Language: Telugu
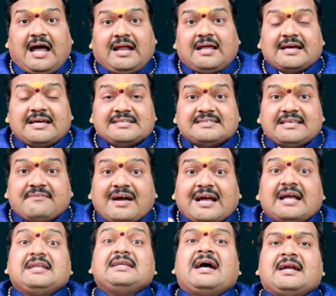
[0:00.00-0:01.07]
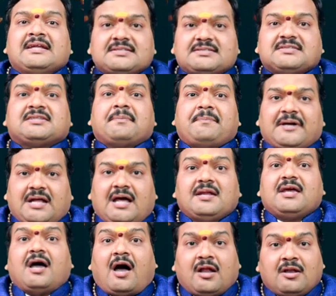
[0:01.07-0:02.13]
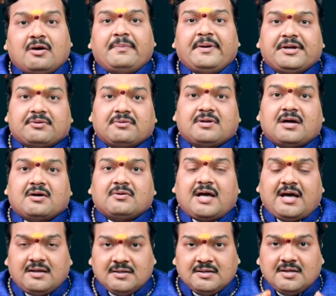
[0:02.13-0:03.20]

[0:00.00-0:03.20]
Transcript: అలాగే శివ కళ్యాణం చిత్రపటాన్ని హాల్లో పెట్టుకున్నా కూడా